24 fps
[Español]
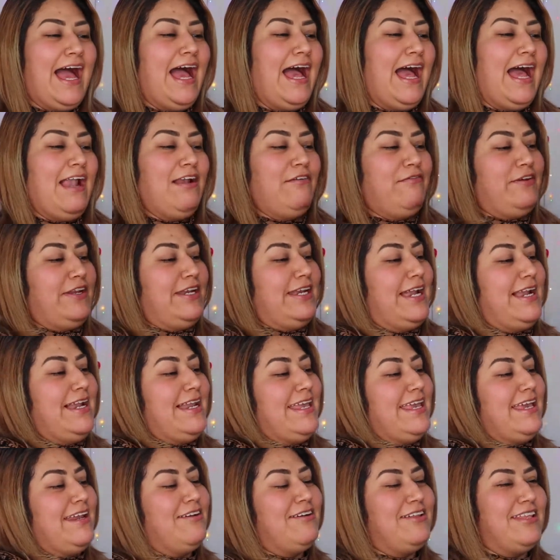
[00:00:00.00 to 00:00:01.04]
al final
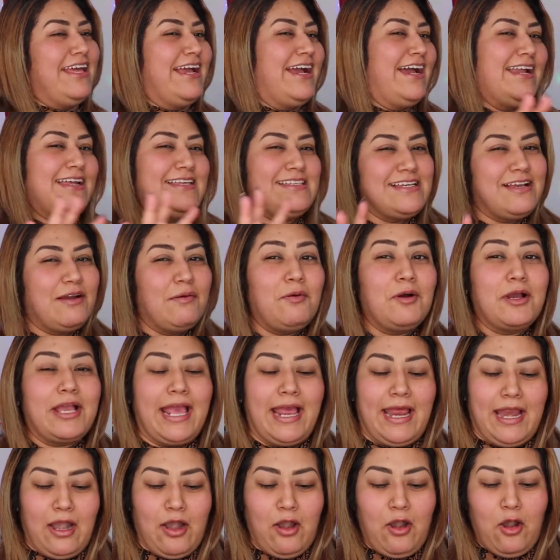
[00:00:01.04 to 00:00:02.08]
quiero dejar así como
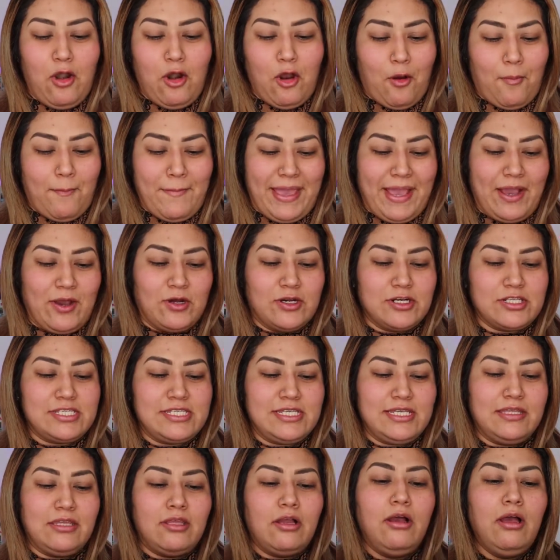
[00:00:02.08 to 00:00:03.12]
que lo
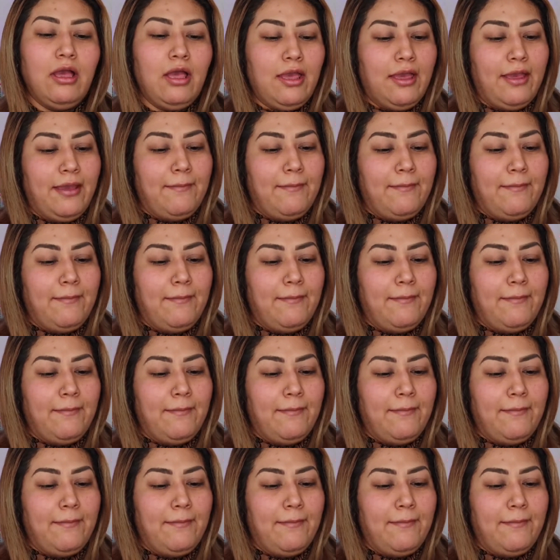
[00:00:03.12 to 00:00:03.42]
mejorcito.